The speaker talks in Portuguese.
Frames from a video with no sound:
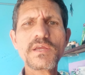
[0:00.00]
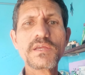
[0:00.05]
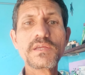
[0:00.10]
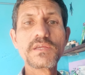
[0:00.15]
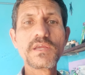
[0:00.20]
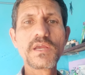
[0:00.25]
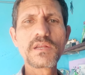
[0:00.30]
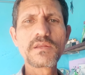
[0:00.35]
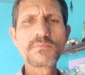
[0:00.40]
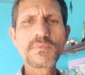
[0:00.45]

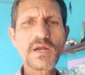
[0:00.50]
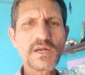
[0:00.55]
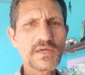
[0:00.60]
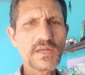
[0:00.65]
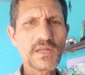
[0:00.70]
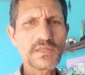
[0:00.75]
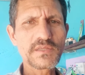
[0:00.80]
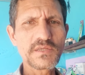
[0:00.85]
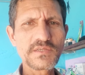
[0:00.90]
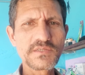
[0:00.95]
E ele me
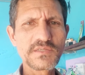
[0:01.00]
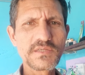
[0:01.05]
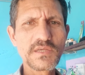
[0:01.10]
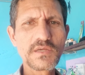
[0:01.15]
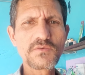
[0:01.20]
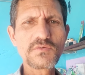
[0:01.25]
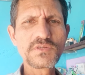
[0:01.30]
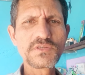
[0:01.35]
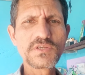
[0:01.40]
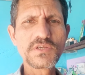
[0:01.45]

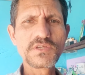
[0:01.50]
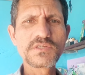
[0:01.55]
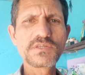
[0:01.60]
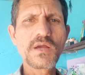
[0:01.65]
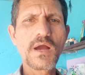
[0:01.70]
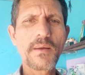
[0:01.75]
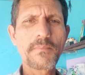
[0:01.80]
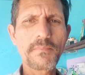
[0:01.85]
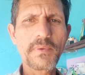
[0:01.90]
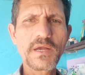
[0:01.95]
agradeceu e disse:
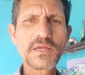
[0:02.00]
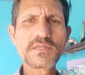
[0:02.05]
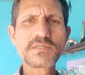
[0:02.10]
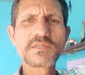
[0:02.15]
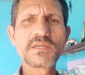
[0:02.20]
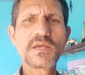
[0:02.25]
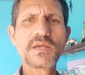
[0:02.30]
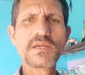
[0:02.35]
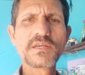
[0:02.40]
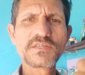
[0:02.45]

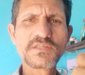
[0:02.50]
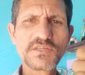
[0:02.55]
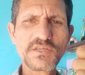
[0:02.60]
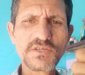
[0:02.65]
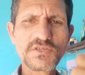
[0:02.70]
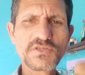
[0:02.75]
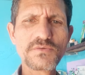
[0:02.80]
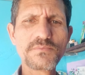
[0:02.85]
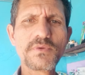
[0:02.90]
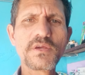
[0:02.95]
Rapaz,
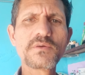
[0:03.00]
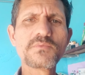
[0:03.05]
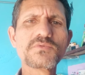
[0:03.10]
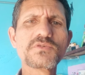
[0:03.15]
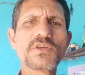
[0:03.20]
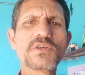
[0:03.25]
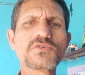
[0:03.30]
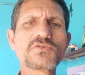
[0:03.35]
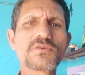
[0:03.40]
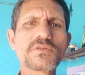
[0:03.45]
existe mesmo
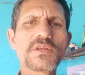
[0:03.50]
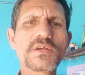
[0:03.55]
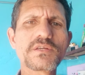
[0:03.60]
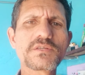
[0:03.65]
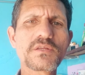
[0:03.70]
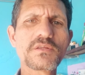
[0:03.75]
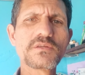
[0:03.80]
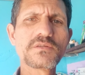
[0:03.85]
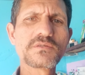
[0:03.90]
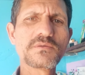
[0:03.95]
gente
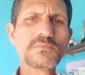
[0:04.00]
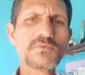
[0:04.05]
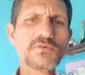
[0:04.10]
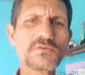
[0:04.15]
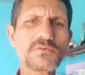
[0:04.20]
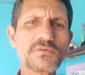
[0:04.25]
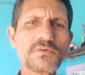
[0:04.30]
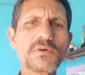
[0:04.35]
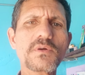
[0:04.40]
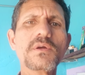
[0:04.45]
honesta nesse
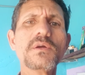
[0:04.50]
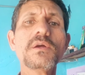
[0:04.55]
mundo.